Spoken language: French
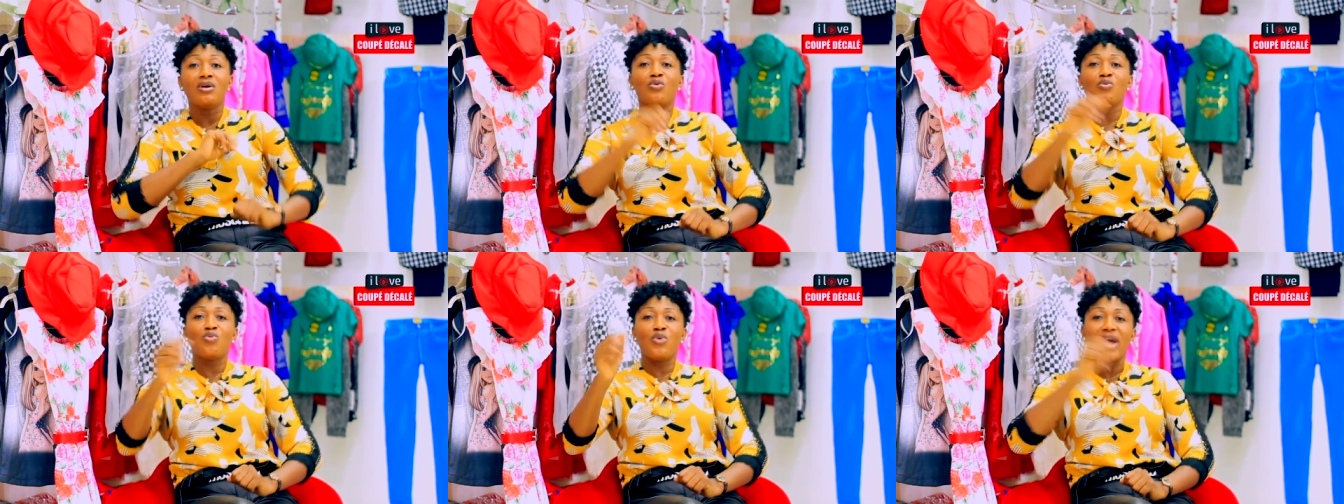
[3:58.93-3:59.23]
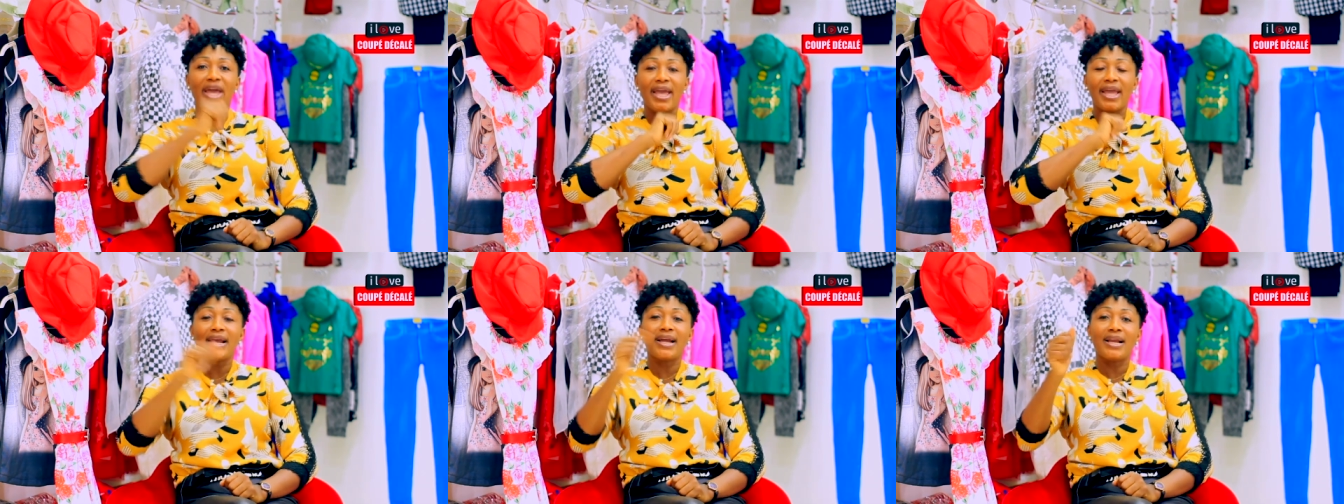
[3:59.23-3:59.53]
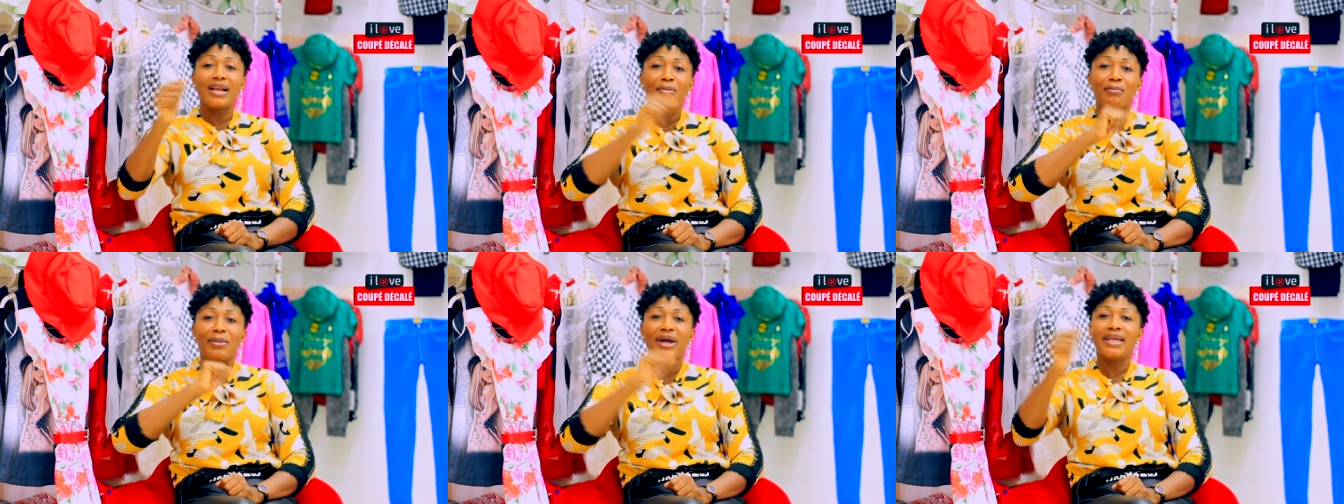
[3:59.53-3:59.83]
Ouais,
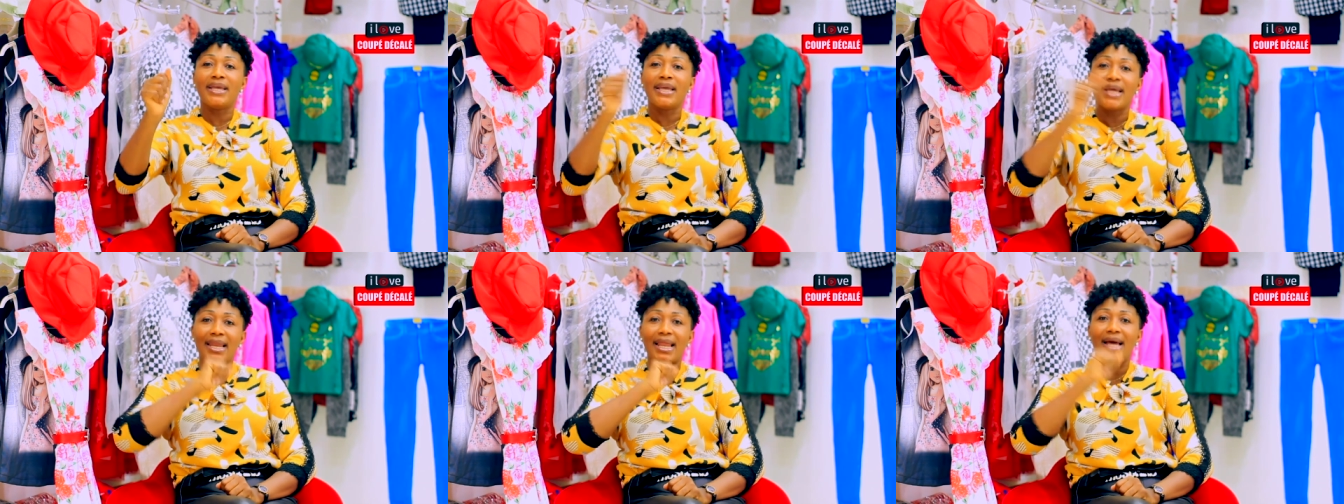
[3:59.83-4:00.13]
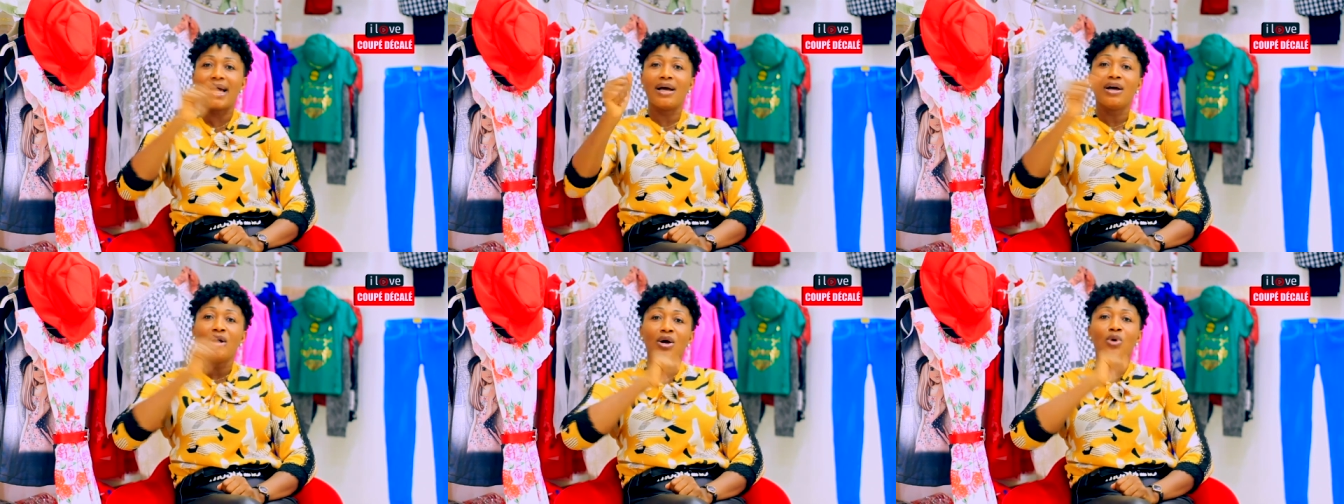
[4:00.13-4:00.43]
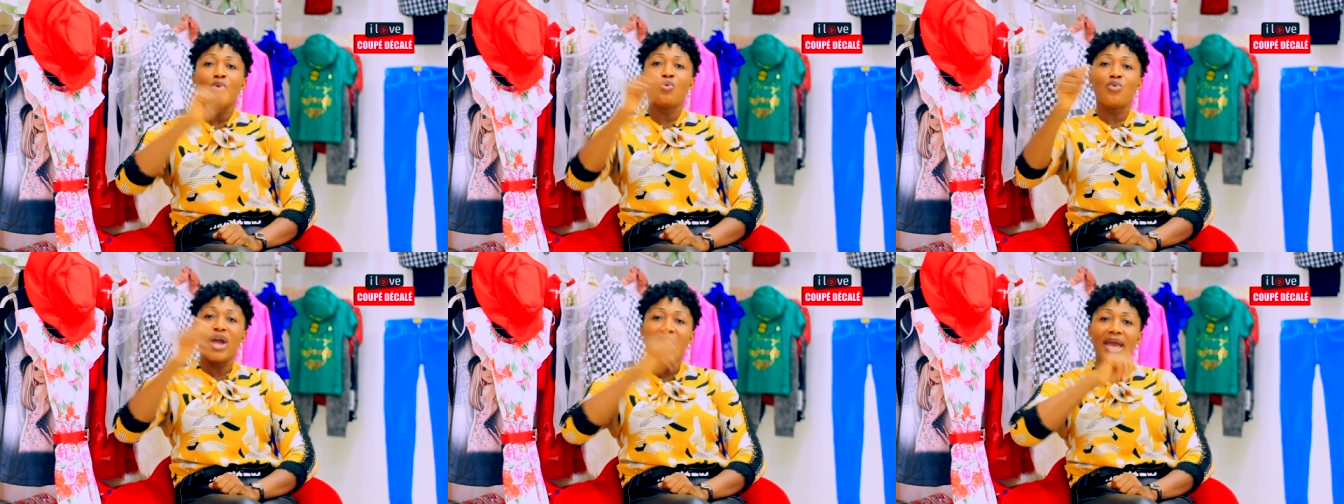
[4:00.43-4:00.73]
Club est là.
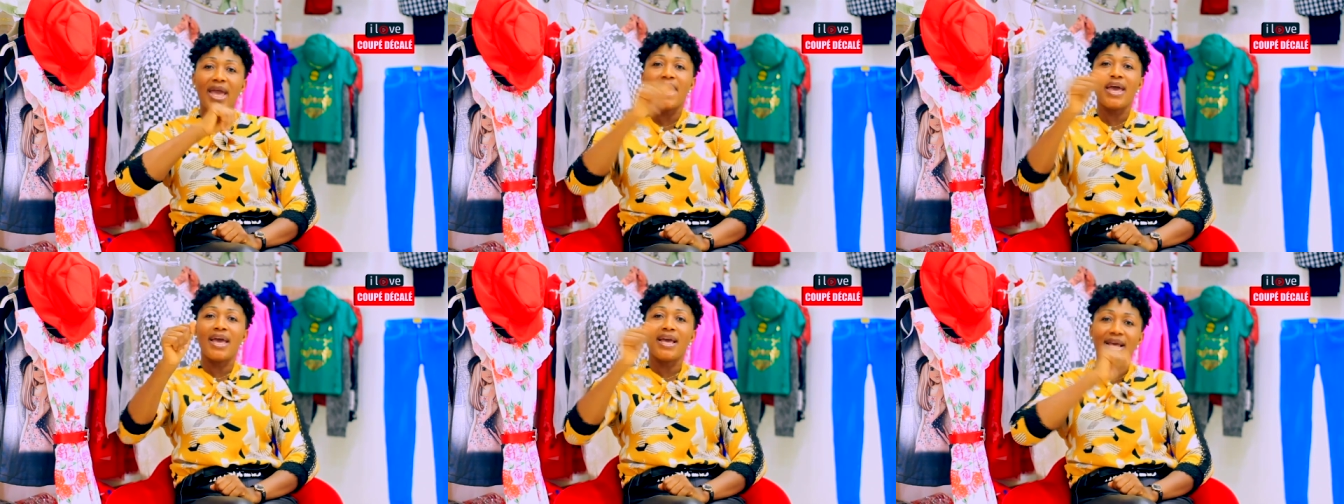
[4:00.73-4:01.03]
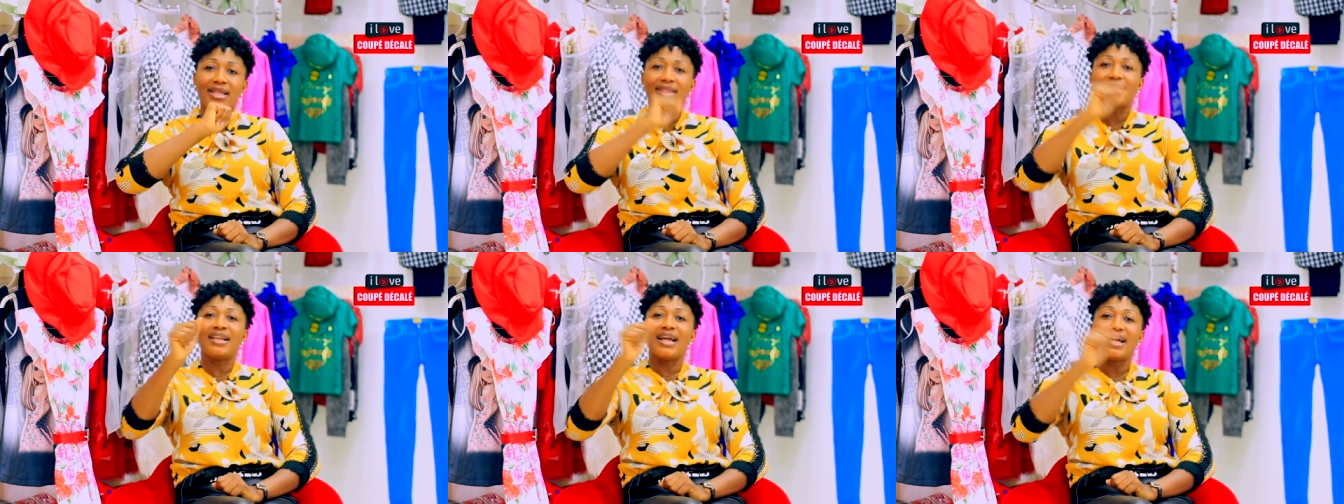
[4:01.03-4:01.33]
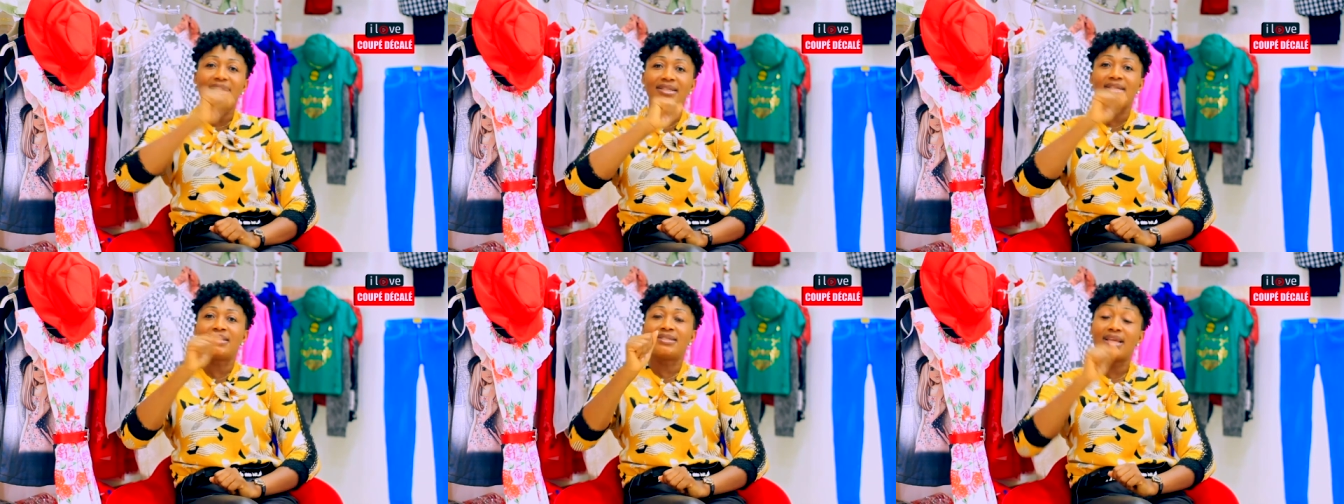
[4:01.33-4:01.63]
Ouais, tel
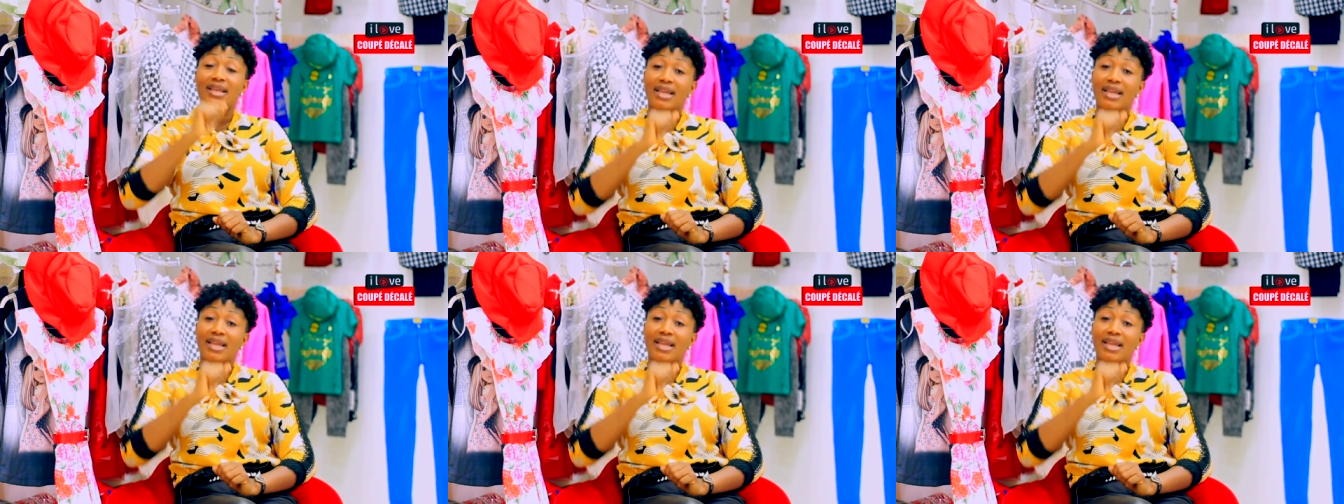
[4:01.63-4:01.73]
artiste est